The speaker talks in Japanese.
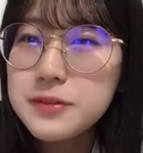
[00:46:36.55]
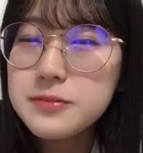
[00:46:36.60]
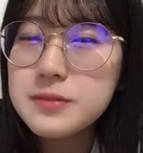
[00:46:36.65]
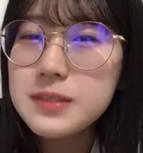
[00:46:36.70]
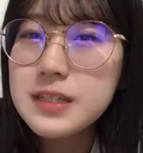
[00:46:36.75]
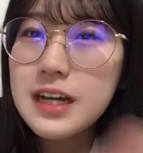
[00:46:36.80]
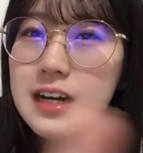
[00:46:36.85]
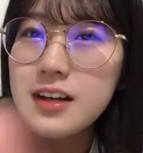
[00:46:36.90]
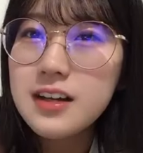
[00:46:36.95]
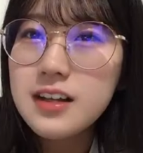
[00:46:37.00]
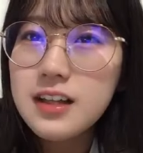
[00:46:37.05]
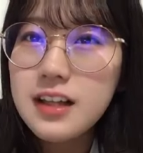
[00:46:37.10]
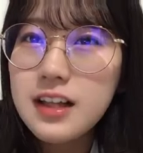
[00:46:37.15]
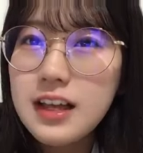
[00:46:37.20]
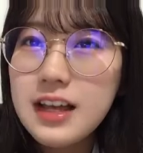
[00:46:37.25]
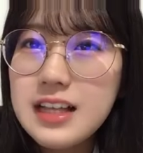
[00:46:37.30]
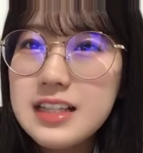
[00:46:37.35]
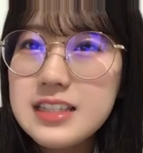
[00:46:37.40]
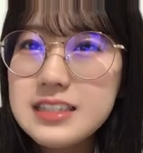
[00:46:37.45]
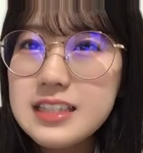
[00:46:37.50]

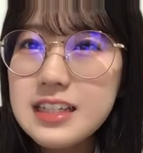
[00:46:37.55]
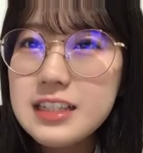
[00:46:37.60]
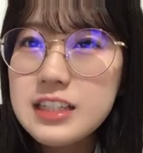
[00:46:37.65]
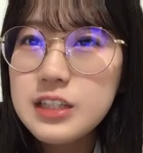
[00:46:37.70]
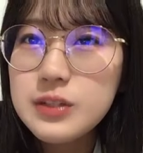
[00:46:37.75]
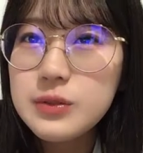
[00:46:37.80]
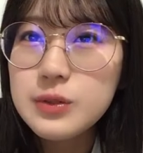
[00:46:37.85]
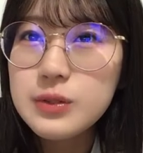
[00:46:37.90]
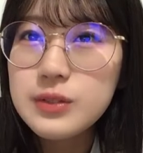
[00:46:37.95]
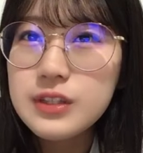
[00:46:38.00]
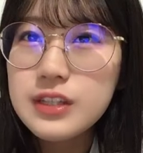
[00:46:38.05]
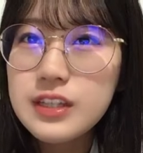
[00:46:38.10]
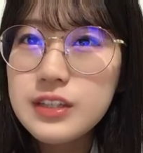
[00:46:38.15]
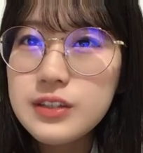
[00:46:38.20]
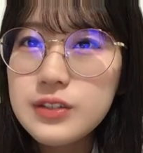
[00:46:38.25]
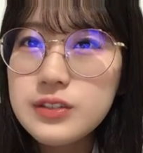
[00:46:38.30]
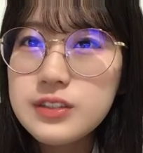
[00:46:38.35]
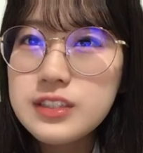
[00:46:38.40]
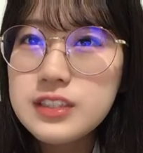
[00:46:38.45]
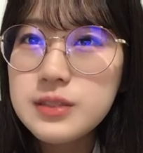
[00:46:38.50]
HKT48 や指が
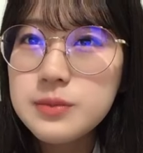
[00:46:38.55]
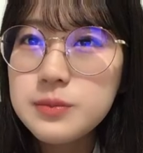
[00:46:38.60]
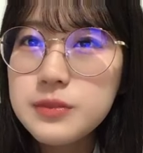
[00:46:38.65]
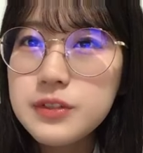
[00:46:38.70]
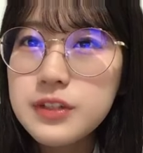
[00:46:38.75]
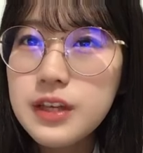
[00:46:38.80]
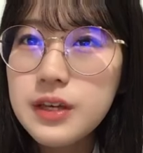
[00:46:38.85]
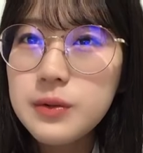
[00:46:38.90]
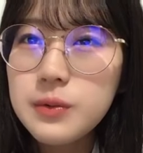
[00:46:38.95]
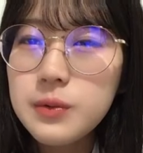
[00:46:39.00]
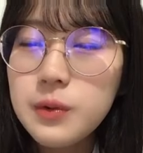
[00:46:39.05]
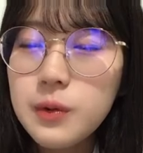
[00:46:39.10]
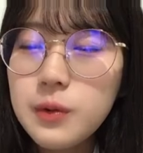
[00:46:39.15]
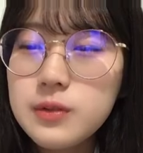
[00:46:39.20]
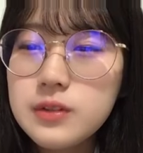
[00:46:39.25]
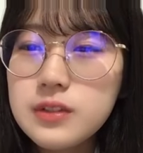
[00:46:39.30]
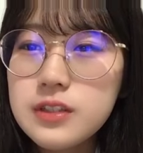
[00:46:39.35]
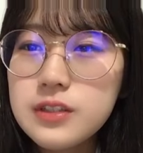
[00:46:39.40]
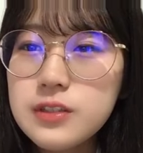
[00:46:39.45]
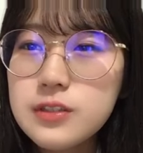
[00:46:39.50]

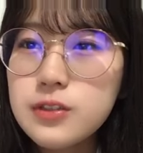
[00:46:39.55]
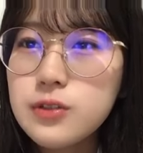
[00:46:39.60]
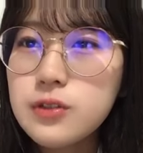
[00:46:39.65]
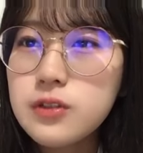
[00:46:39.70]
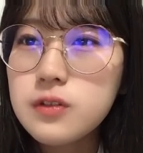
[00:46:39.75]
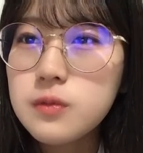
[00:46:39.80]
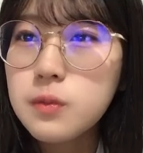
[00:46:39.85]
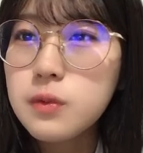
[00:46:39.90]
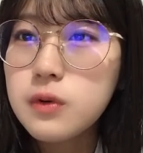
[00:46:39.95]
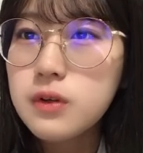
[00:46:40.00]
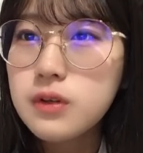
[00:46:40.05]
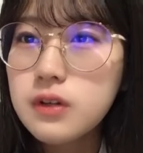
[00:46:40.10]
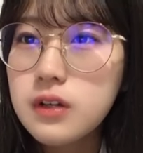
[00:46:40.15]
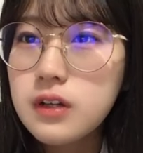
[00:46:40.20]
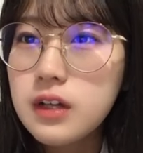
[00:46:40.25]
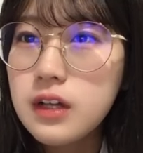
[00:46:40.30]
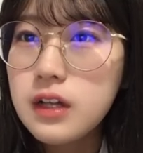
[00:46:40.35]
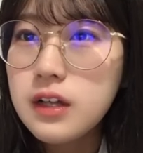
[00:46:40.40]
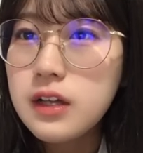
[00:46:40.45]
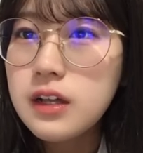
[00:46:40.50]
HKT48 チーム
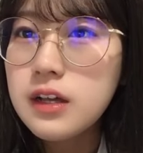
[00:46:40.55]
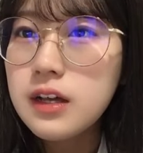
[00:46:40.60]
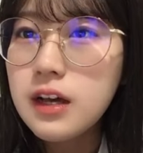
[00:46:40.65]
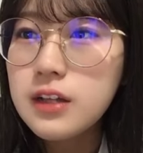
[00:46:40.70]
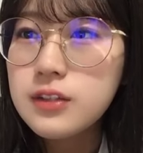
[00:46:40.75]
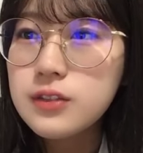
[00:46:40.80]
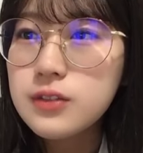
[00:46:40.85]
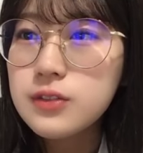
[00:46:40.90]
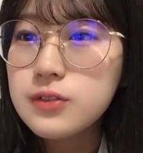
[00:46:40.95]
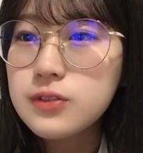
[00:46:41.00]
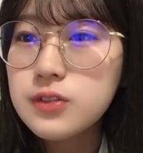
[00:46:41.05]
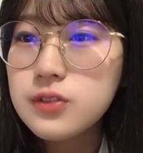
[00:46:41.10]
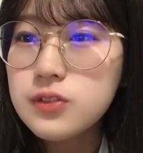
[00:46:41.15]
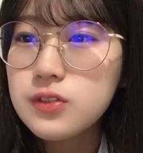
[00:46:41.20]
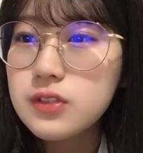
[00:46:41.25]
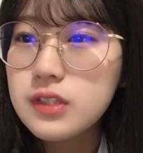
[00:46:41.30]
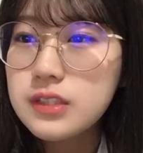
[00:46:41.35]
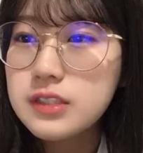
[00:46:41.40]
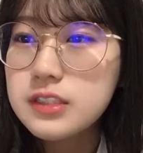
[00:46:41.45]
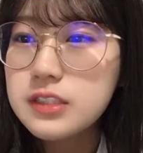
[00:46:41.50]
K4 っていうところも
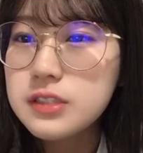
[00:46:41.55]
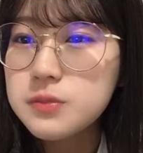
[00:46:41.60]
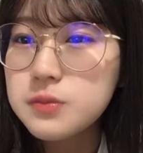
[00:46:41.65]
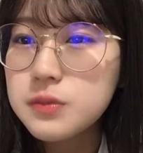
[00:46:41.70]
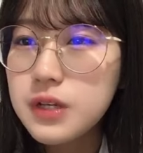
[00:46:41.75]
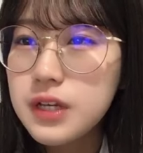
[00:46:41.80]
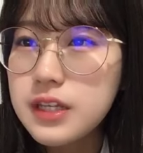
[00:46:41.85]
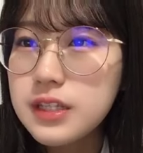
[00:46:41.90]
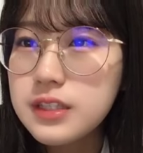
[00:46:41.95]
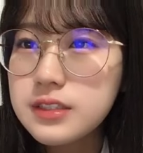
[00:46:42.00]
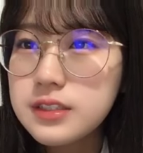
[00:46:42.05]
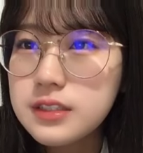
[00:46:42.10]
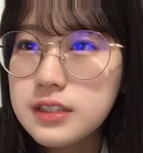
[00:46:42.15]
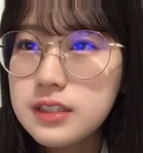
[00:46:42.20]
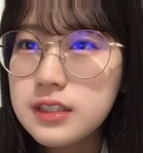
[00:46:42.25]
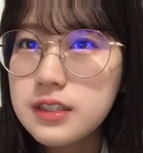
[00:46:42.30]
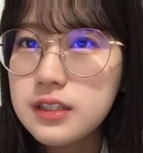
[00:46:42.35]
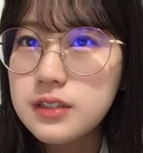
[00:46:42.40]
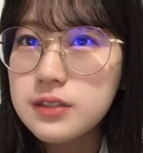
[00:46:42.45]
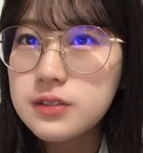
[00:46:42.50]
あと
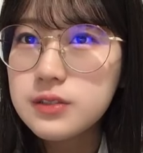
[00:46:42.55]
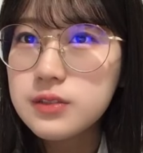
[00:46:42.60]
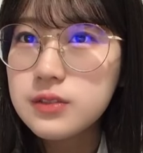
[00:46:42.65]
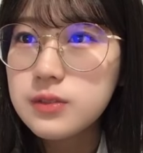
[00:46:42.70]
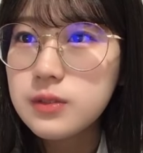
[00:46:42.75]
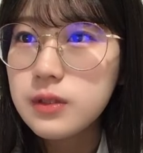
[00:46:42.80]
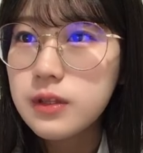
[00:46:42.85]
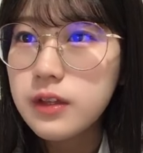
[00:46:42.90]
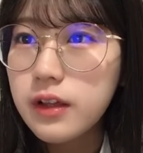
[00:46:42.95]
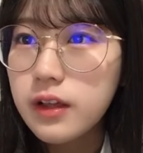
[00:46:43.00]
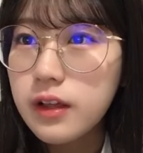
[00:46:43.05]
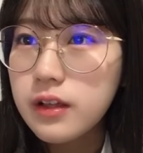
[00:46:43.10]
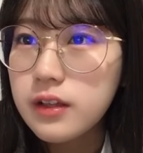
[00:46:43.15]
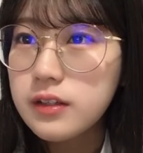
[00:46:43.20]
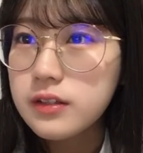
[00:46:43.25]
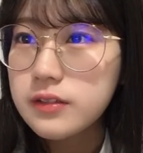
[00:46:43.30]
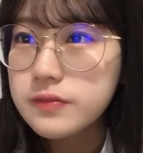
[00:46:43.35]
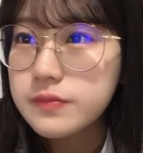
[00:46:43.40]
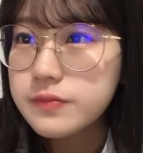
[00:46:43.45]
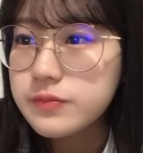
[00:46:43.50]
ちょっとチーム H
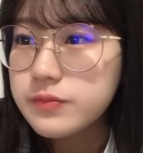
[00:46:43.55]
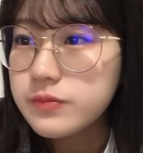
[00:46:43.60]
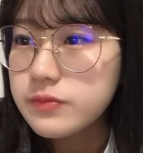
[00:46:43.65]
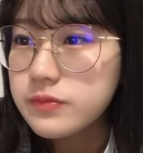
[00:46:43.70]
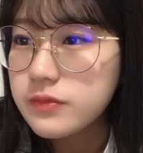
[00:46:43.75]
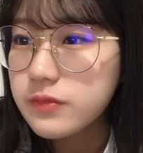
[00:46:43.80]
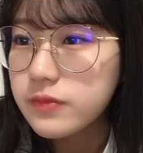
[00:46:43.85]
になる